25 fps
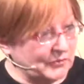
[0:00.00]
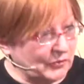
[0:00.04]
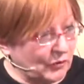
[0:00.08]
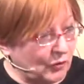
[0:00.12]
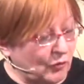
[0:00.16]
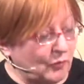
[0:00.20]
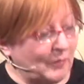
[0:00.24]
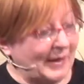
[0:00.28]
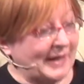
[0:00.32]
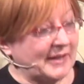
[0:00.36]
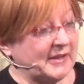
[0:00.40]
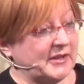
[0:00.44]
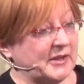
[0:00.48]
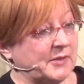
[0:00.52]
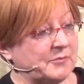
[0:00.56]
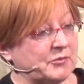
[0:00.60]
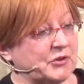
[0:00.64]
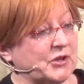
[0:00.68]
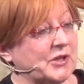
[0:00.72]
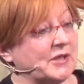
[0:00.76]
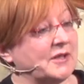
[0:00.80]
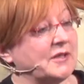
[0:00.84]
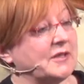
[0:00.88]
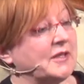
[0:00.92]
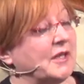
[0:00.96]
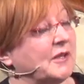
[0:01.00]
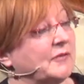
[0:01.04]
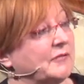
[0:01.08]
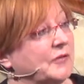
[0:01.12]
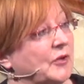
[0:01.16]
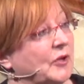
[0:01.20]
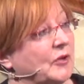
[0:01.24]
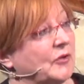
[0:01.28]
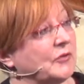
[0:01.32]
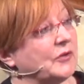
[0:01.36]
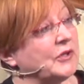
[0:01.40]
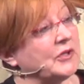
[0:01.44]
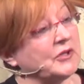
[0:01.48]
dokładnie
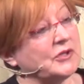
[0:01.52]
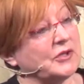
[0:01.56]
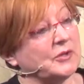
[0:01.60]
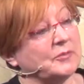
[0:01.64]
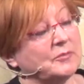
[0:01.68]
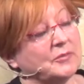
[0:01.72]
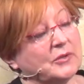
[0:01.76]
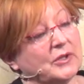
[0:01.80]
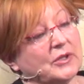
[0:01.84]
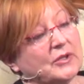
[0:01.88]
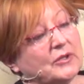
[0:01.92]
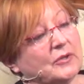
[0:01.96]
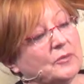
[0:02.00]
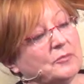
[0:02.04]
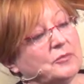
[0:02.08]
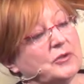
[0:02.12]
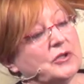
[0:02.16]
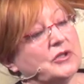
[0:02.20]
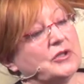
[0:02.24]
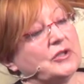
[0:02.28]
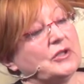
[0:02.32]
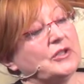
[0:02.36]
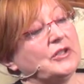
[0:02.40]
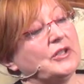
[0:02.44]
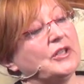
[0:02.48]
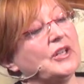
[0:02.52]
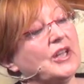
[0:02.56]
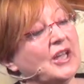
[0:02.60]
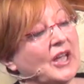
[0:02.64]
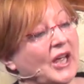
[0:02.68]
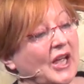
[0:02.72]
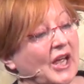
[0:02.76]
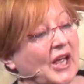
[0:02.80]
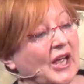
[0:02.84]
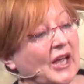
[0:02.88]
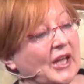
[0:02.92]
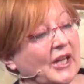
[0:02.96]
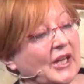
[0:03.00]
przedstawione, żeby jego przyszli
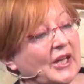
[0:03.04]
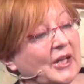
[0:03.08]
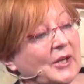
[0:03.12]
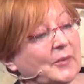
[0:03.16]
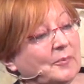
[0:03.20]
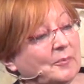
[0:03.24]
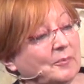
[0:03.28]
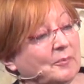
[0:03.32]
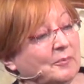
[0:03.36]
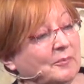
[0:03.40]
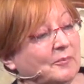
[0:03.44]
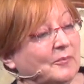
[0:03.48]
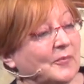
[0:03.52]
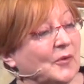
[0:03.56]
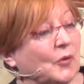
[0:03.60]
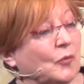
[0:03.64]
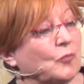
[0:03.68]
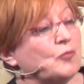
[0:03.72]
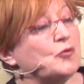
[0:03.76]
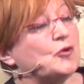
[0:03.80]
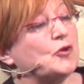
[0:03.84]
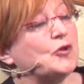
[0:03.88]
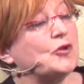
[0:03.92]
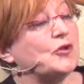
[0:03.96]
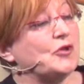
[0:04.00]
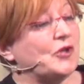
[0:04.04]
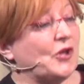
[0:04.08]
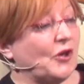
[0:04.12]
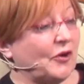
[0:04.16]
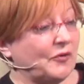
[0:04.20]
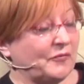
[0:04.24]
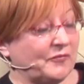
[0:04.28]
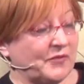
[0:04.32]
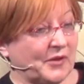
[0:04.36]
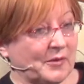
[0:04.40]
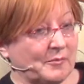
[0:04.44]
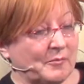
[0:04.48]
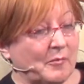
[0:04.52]
e,
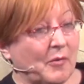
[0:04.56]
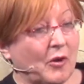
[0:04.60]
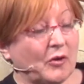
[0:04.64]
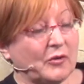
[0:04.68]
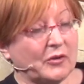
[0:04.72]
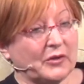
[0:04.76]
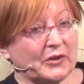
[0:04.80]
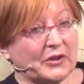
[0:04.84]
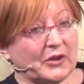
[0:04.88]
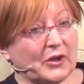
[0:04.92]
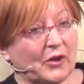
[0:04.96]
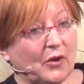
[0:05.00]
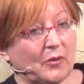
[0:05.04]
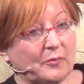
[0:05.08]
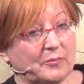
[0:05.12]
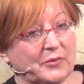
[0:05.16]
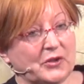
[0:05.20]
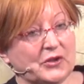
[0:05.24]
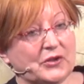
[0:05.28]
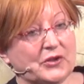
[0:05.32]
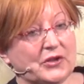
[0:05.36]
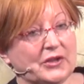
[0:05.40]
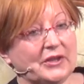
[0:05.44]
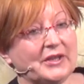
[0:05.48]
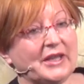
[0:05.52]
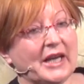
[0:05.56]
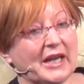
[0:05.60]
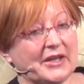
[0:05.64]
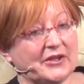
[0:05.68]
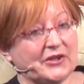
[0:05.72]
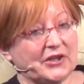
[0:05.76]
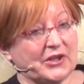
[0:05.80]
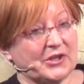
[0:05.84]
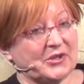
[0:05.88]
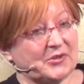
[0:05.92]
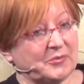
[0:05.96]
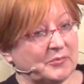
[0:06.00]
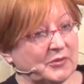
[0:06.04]
uczniowie mogli robić
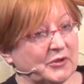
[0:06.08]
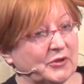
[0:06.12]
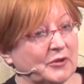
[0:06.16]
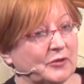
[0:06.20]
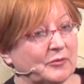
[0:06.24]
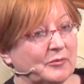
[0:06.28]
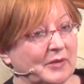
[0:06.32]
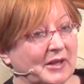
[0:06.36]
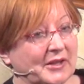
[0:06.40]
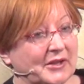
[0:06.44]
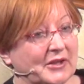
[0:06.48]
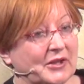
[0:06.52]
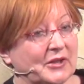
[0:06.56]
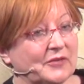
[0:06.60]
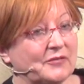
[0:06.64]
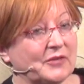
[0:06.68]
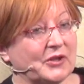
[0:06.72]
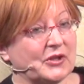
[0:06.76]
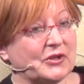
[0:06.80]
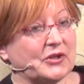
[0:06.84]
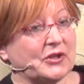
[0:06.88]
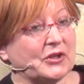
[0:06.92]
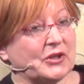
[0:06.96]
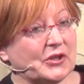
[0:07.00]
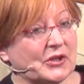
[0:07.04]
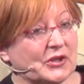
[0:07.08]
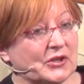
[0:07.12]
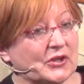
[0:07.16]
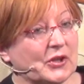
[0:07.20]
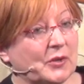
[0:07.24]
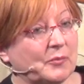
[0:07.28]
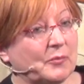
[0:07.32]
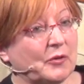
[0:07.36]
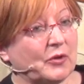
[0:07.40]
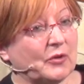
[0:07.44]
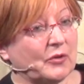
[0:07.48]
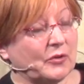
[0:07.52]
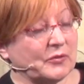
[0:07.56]
inaczej, żeby dokładnie wiedzieli, co
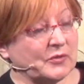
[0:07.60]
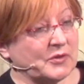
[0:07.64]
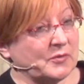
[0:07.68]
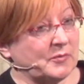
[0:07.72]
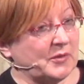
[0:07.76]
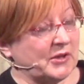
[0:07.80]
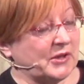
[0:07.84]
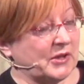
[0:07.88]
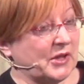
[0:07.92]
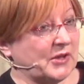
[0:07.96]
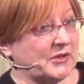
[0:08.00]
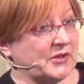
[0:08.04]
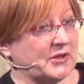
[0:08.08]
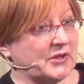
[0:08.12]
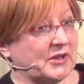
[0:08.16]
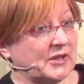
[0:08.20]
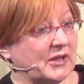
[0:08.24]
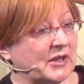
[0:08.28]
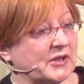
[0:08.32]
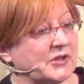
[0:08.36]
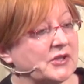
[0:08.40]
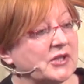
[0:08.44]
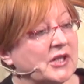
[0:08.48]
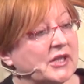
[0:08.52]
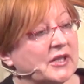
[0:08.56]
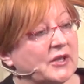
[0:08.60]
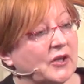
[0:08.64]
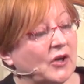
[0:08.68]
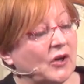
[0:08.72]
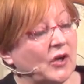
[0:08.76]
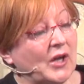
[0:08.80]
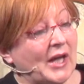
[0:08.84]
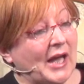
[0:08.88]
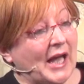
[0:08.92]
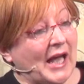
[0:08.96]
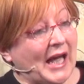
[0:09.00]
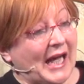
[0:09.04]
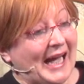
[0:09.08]
mogą zmieniać i dlaczego.
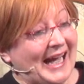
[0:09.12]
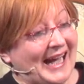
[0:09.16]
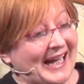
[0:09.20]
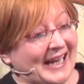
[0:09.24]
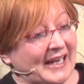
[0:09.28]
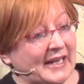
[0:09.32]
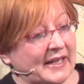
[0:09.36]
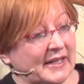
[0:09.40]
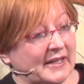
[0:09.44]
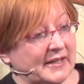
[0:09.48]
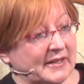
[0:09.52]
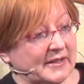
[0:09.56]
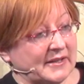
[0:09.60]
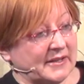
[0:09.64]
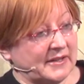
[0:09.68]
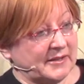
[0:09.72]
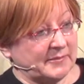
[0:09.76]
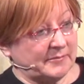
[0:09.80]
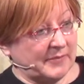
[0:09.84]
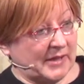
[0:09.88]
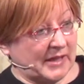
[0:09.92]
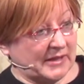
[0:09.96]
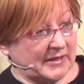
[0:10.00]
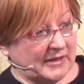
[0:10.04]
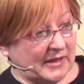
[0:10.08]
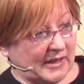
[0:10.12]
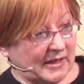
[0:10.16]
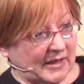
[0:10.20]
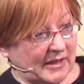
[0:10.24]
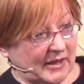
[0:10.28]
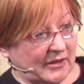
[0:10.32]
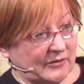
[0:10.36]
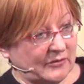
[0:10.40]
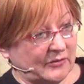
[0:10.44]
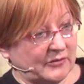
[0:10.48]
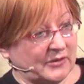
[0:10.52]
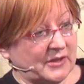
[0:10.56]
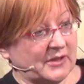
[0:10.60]
Ale chyba ta
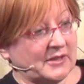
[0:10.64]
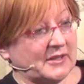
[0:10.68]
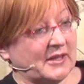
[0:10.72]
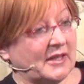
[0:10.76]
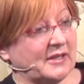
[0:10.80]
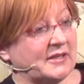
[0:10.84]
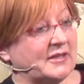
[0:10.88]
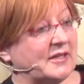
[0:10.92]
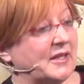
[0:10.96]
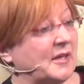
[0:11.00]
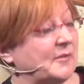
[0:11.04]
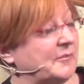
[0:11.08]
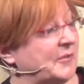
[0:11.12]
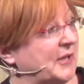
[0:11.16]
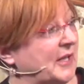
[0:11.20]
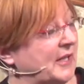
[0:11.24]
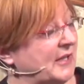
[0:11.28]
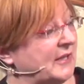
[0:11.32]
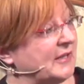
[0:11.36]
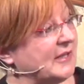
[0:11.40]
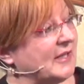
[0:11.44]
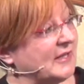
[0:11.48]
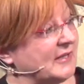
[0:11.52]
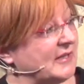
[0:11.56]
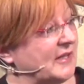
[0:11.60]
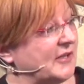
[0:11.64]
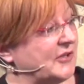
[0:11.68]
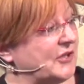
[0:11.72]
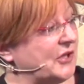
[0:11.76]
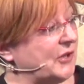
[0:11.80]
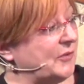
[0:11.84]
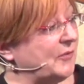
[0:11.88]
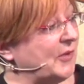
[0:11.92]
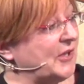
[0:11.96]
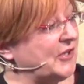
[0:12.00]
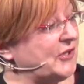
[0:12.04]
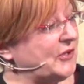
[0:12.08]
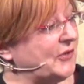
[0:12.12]
kanonizacja Brechta
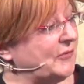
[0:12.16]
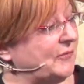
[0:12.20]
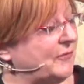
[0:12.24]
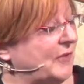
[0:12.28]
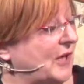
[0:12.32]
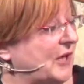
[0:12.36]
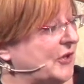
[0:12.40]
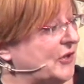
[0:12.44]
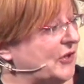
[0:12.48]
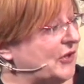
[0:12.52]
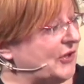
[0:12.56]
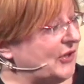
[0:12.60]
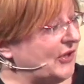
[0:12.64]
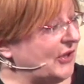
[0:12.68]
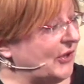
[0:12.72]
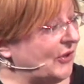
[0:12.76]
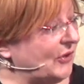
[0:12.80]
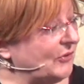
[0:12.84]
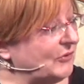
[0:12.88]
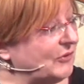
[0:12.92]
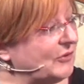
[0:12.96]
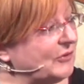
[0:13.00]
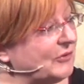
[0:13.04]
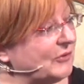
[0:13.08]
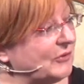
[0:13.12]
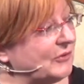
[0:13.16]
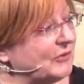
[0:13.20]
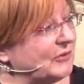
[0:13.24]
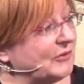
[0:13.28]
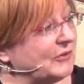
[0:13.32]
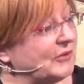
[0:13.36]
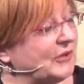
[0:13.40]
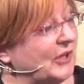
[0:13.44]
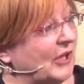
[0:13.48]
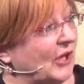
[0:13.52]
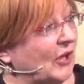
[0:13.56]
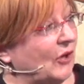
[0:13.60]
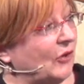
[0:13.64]
zaczęła się właśnie od,
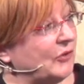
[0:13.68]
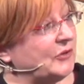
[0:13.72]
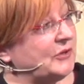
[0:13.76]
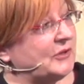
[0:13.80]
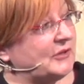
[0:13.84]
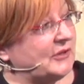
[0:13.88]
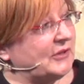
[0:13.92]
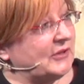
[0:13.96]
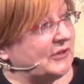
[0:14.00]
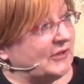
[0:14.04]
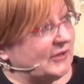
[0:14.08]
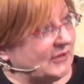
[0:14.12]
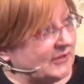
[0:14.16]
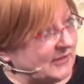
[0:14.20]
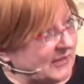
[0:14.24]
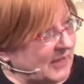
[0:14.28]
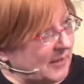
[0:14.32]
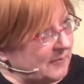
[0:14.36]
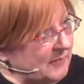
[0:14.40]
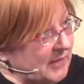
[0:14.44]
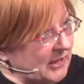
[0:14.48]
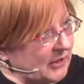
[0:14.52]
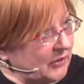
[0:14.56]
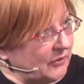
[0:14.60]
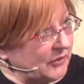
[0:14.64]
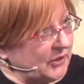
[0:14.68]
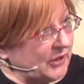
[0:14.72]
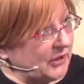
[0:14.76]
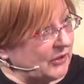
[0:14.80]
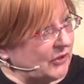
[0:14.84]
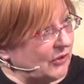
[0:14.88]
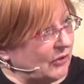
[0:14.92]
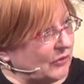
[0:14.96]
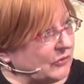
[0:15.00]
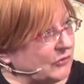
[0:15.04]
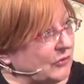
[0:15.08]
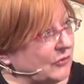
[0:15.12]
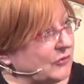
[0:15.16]
e, od samego
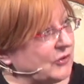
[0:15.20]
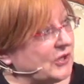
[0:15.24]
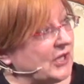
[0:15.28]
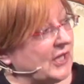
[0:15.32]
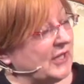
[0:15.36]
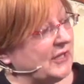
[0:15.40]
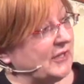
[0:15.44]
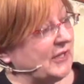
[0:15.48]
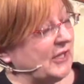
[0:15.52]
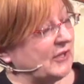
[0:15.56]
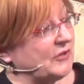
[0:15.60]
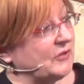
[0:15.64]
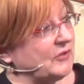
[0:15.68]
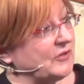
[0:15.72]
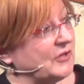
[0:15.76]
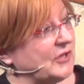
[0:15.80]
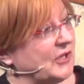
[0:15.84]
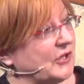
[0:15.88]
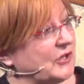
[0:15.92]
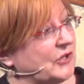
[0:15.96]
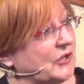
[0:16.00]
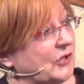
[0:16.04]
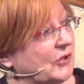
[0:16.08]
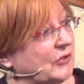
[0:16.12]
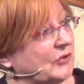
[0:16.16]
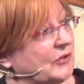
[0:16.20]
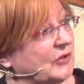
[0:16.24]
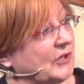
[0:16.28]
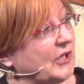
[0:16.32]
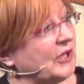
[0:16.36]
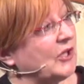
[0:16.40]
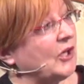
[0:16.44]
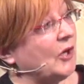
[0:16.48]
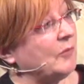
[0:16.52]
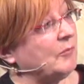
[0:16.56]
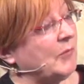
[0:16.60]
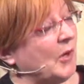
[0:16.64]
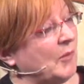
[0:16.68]
jego otoczenia, to znaczy tak, od
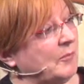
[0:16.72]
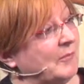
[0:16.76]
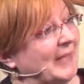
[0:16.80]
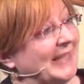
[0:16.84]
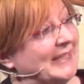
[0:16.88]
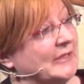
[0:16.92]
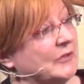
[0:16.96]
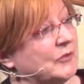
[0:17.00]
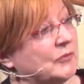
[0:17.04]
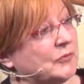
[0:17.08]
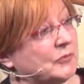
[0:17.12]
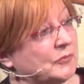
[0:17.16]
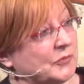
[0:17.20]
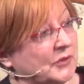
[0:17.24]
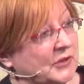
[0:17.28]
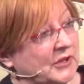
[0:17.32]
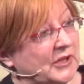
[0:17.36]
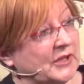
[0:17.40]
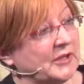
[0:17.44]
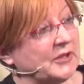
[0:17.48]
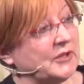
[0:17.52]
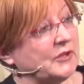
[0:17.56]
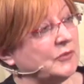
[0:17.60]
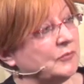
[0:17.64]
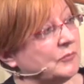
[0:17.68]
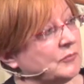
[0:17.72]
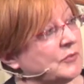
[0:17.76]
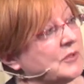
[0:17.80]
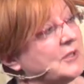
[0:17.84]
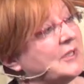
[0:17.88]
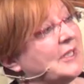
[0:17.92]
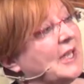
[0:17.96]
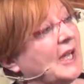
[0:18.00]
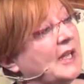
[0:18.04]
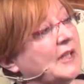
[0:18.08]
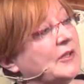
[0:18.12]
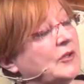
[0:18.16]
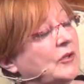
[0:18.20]
tego tak. momentu, kiedy
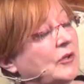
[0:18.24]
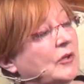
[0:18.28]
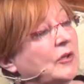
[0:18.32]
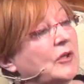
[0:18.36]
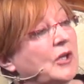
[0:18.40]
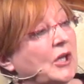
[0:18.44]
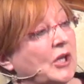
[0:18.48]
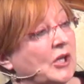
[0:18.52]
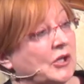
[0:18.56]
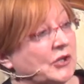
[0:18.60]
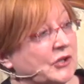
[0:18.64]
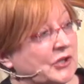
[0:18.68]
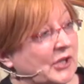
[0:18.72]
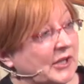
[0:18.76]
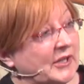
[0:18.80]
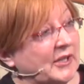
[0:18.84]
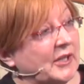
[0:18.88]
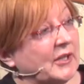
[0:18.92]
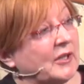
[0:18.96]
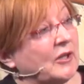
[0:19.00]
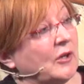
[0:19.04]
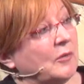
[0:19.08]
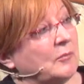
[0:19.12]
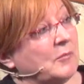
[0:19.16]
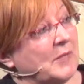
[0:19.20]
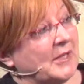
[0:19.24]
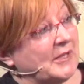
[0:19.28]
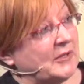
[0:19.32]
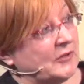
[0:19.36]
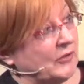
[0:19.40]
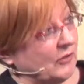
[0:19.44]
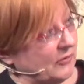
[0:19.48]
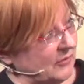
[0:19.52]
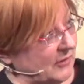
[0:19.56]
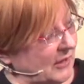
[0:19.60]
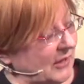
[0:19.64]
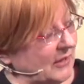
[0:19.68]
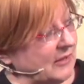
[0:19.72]
uznano, że jego
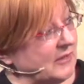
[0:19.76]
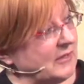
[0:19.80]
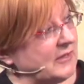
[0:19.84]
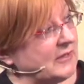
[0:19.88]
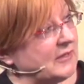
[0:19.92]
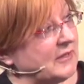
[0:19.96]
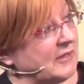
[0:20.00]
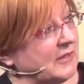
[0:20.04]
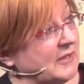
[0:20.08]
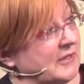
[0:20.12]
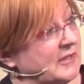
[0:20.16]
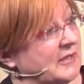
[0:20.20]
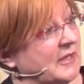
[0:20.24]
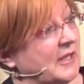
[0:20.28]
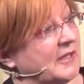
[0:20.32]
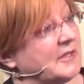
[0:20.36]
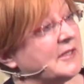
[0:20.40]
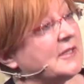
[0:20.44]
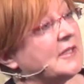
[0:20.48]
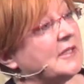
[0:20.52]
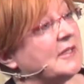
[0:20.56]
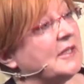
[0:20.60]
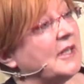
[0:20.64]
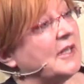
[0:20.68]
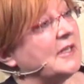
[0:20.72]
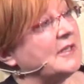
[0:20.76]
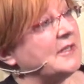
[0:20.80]
metoda inscenizacyjna